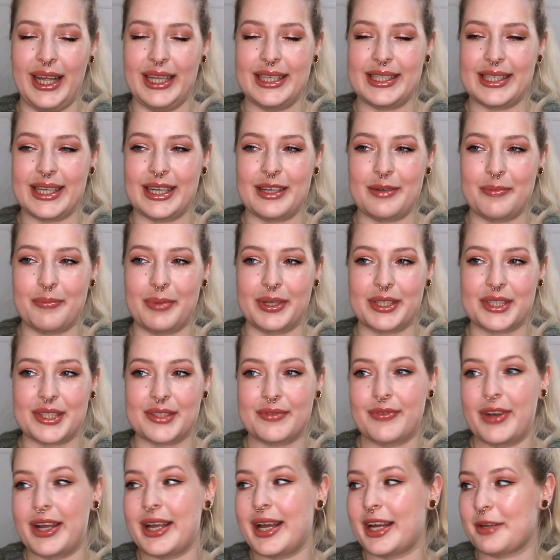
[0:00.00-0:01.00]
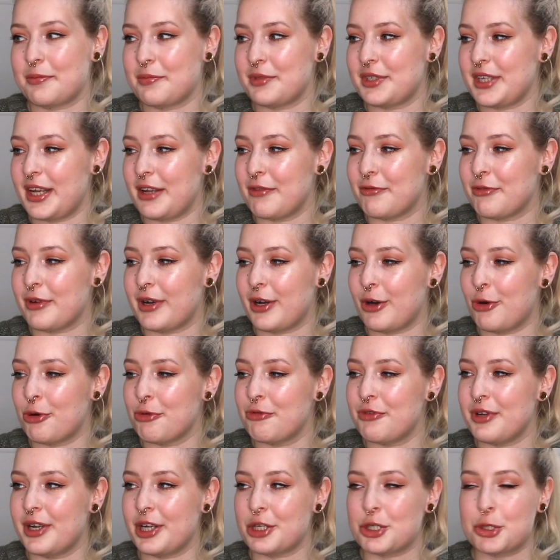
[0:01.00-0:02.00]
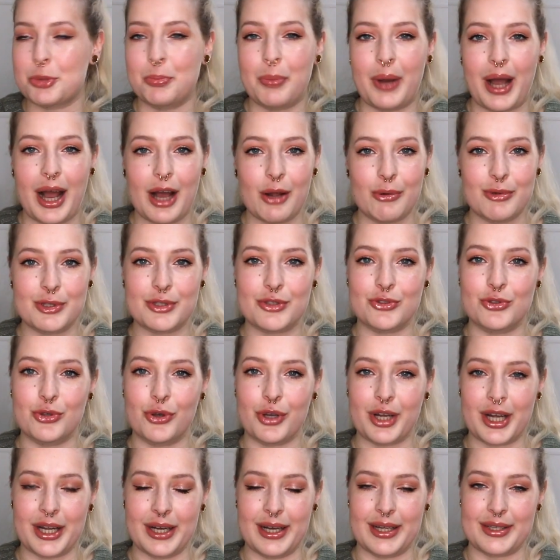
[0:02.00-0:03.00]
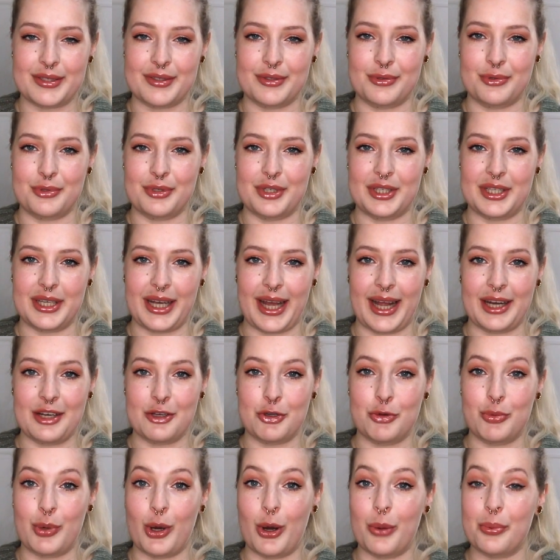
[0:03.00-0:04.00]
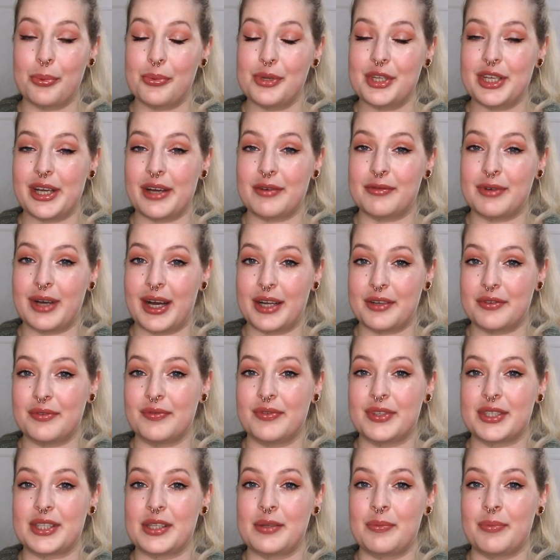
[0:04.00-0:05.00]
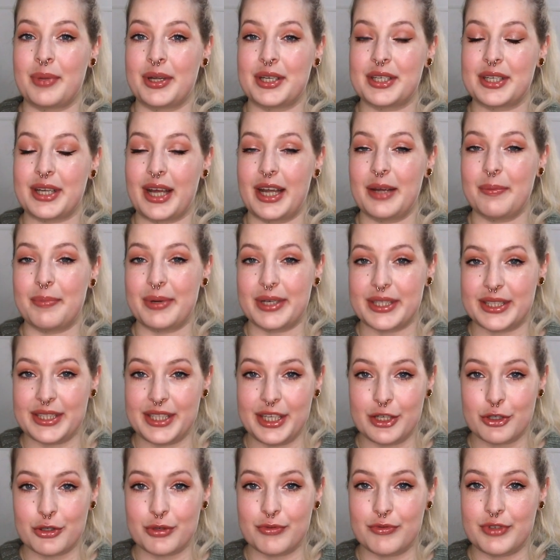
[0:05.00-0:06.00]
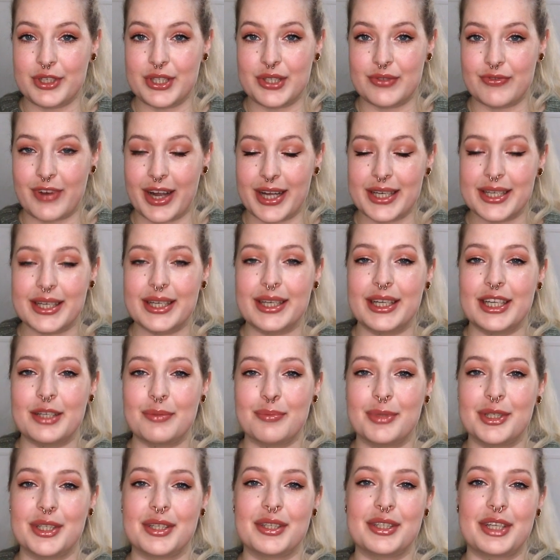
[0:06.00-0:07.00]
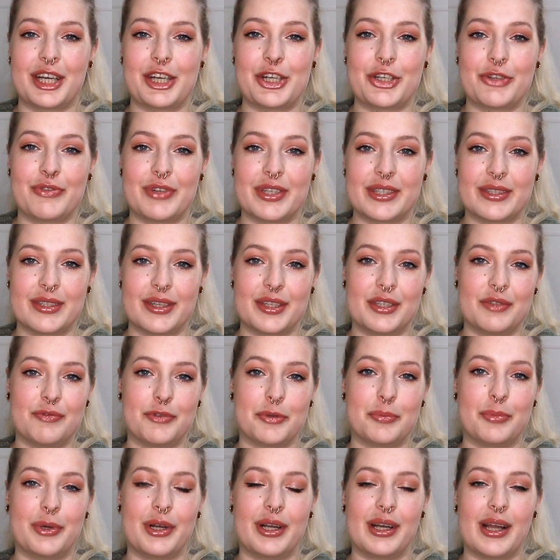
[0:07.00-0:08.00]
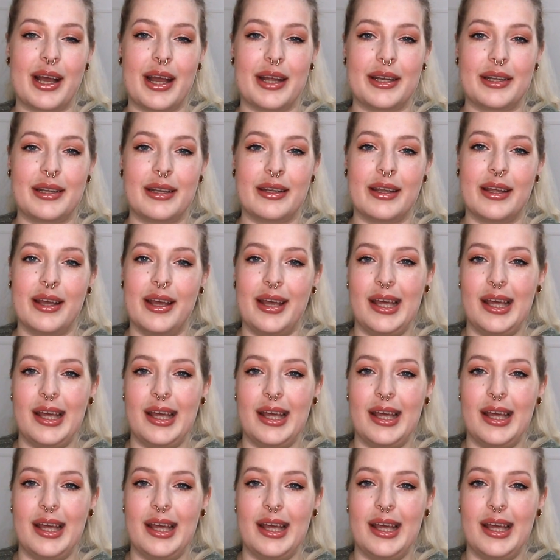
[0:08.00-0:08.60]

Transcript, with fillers: denn Band 2 hat mich einfach auch wieder sprachlos zurückgelassen und ich kann überhaupt nicht erwarten, was in Band 3 passiert und wie es weitergeht mit den drei Schwestern, die wir begleiten,